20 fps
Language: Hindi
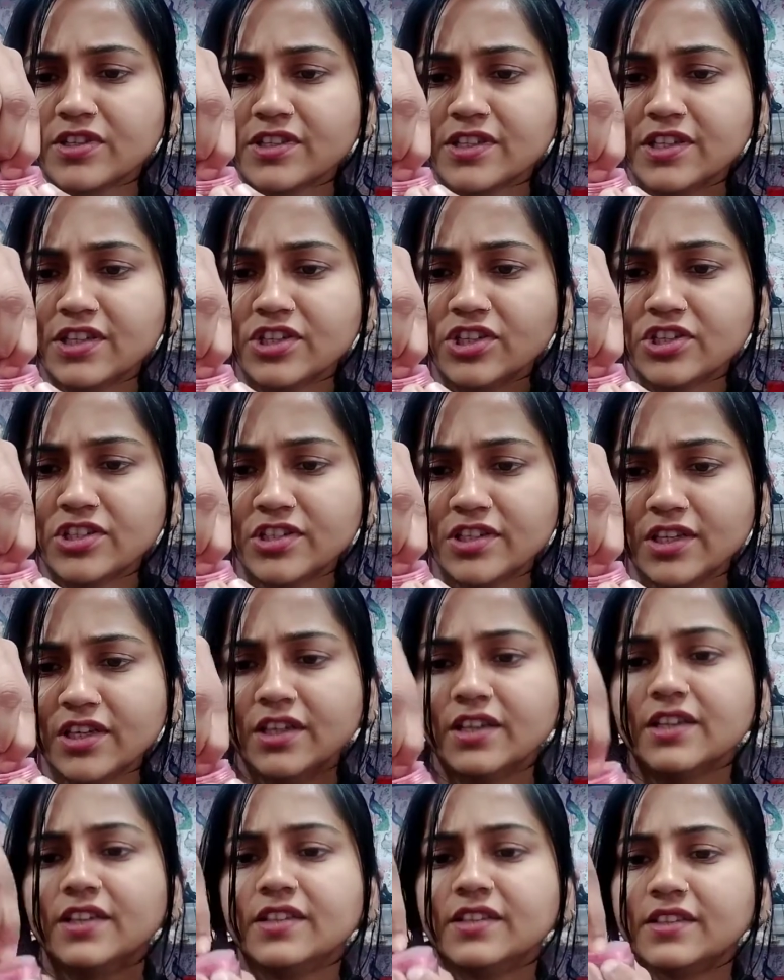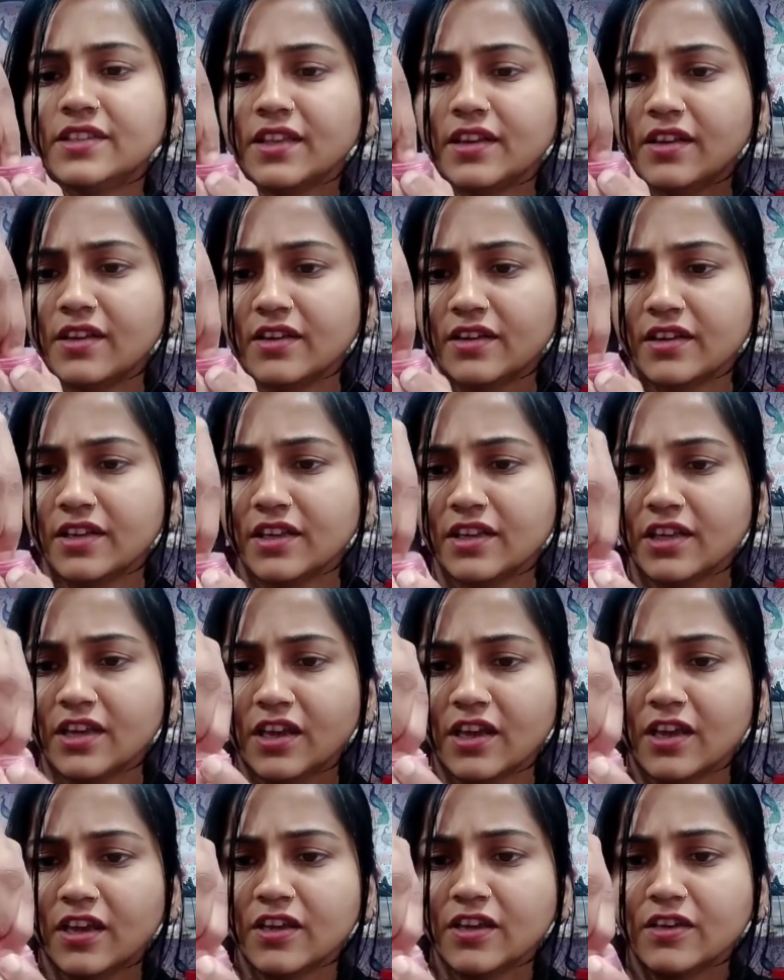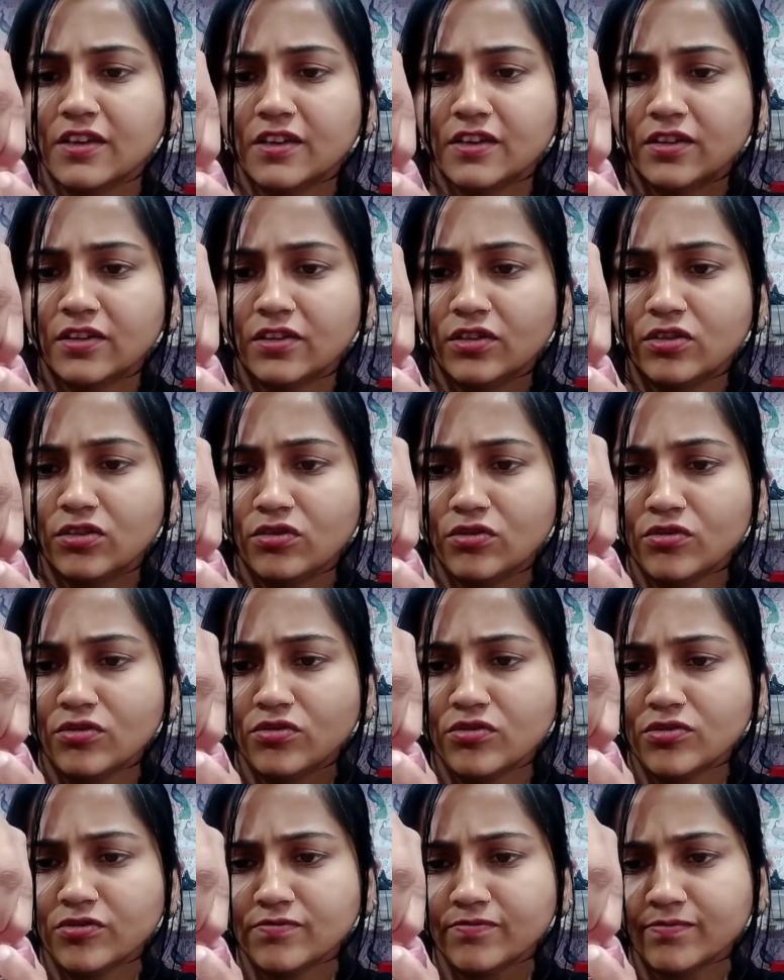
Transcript: कि इसकी शेड किस तरह की है तो